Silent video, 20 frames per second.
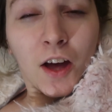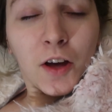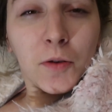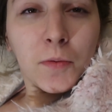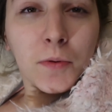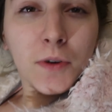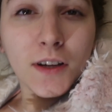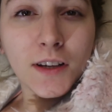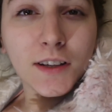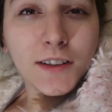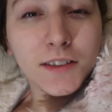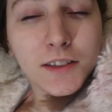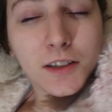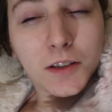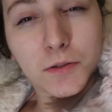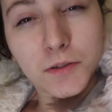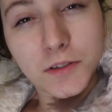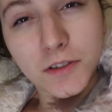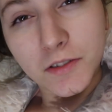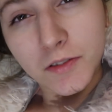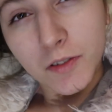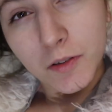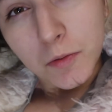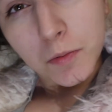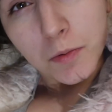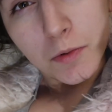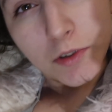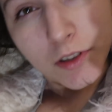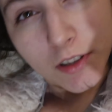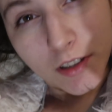Dobra, ja chciałam się z wami
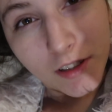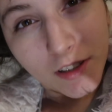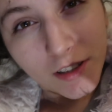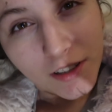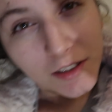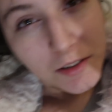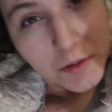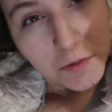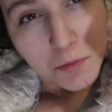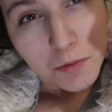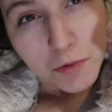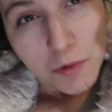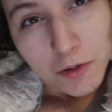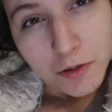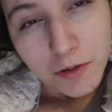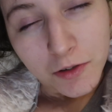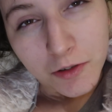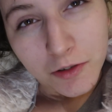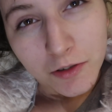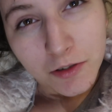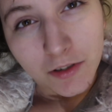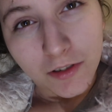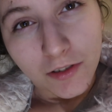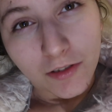pożegnać, bo...